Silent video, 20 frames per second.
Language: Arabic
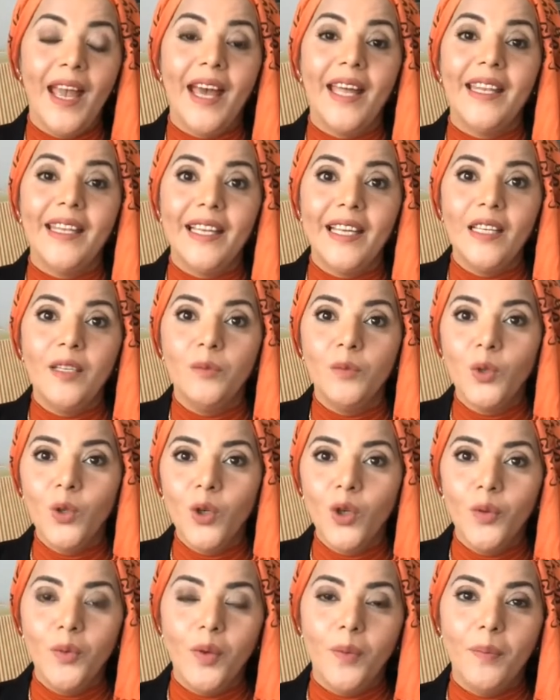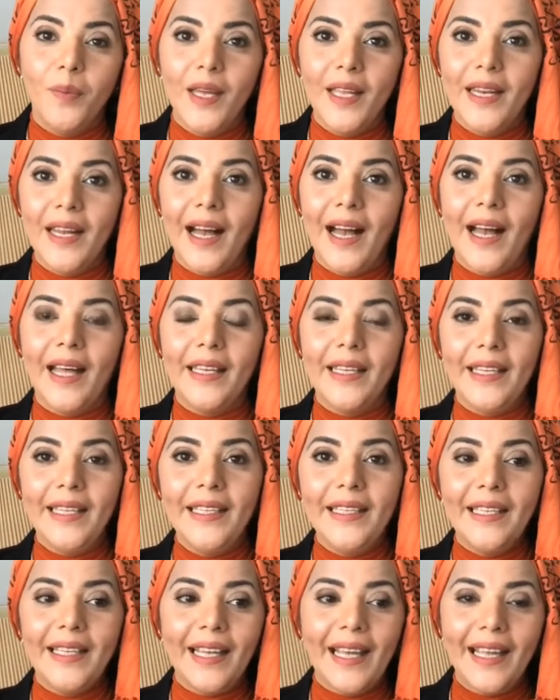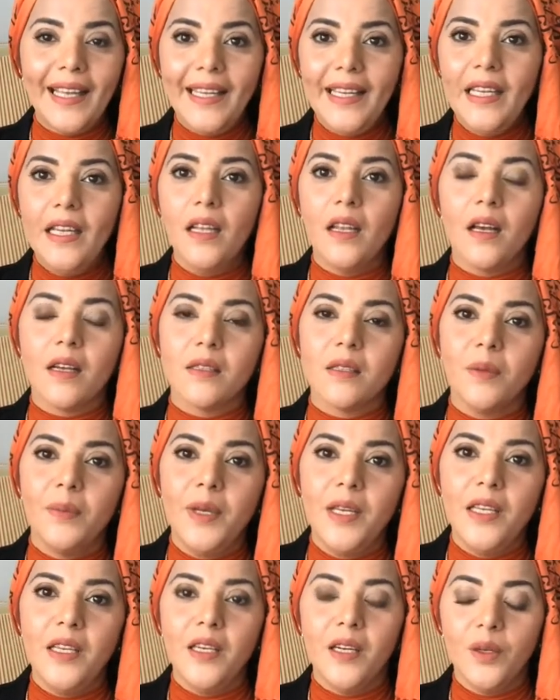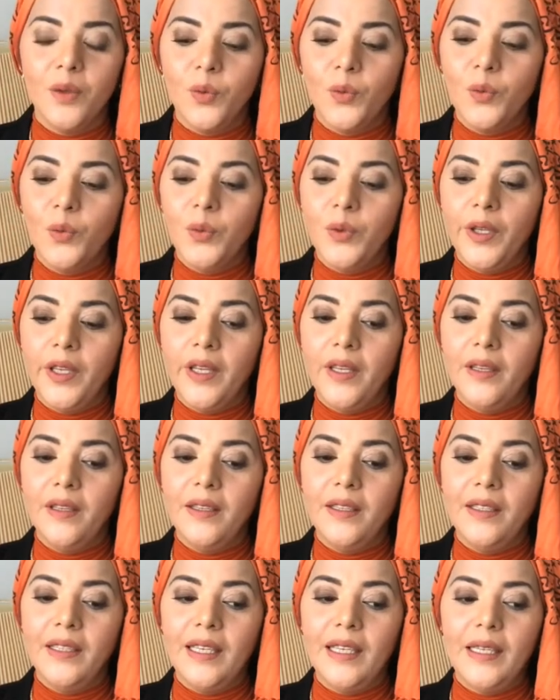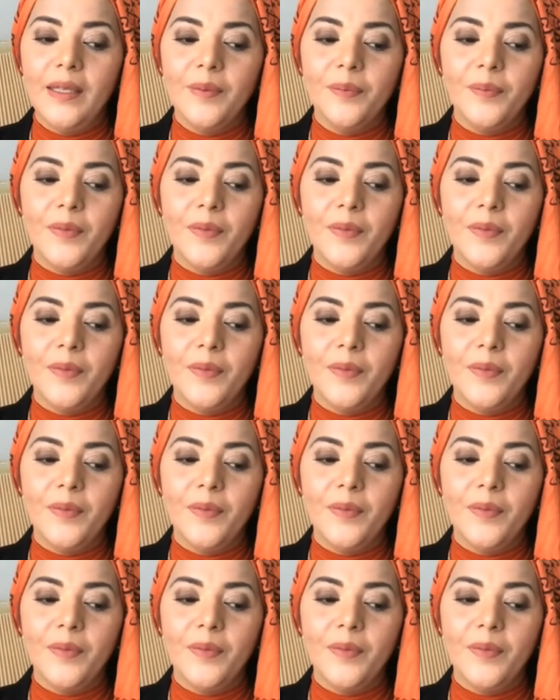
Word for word: انا كلمتكم امبارح على ان الخليه العصبيه وان